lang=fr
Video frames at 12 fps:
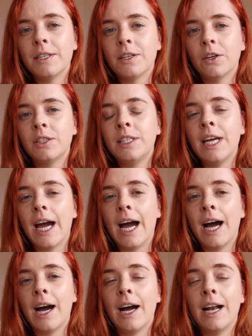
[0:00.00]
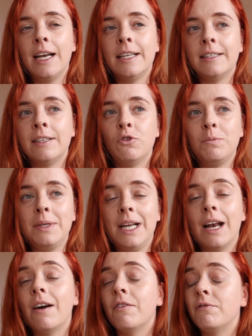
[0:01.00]
est sortie à l'été
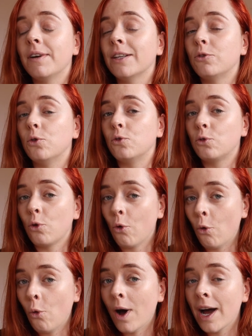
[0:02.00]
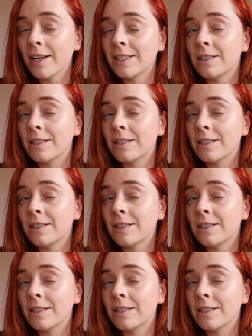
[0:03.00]
2023.